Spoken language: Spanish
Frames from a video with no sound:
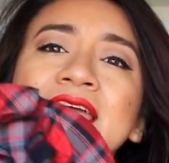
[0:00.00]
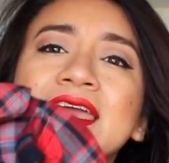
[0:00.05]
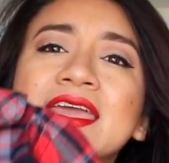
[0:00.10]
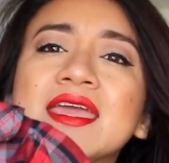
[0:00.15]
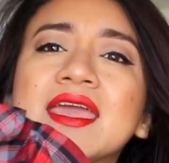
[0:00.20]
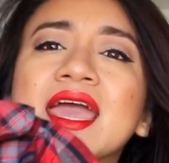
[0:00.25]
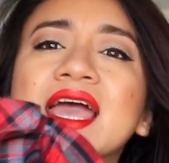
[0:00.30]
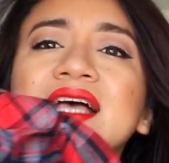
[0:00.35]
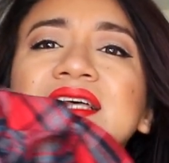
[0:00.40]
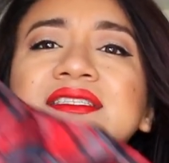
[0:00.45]

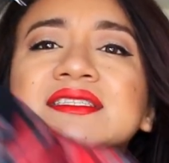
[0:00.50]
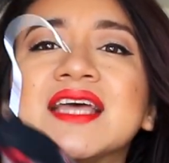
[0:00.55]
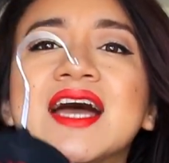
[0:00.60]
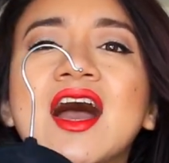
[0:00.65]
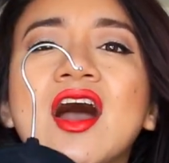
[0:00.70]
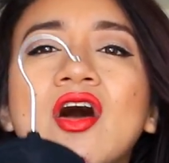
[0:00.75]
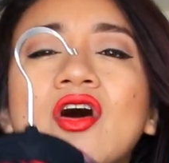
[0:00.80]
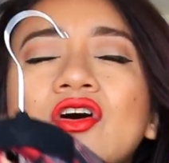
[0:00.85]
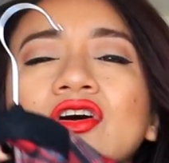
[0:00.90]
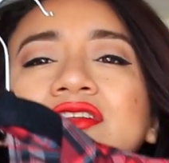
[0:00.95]
Y
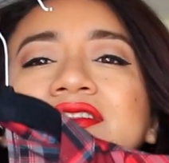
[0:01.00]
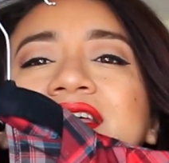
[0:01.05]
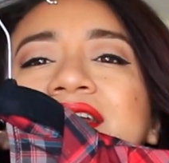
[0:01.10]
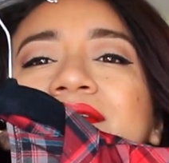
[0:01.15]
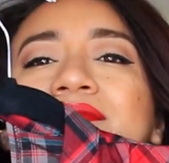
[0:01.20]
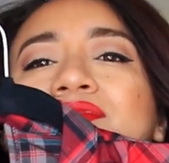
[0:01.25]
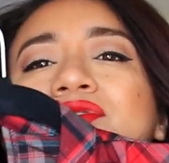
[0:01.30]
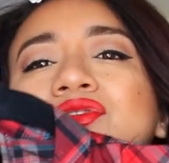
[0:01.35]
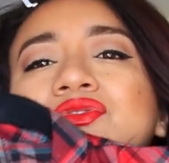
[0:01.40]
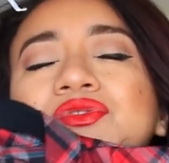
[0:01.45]
esta
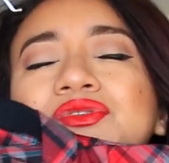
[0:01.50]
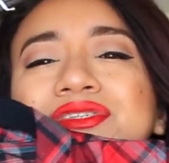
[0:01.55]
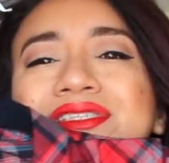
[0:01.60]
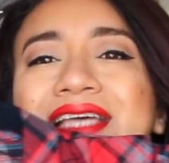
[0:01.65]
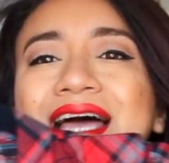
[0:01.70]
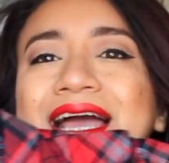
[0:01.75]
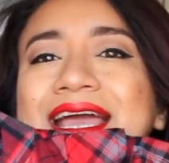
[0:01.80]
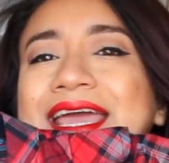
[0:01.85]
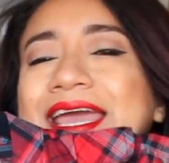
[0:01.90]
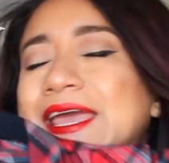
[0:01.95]
otra
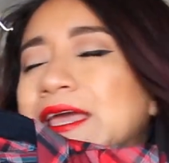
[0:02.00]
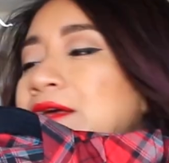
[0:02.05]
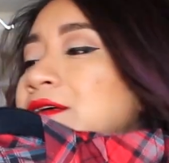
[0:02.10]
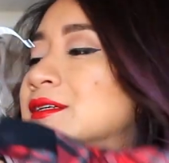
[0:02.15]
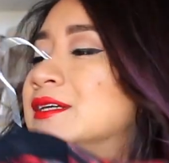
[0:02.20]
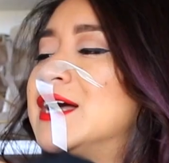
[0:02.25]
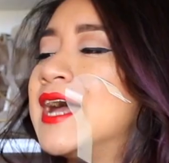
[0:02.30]
blusa que...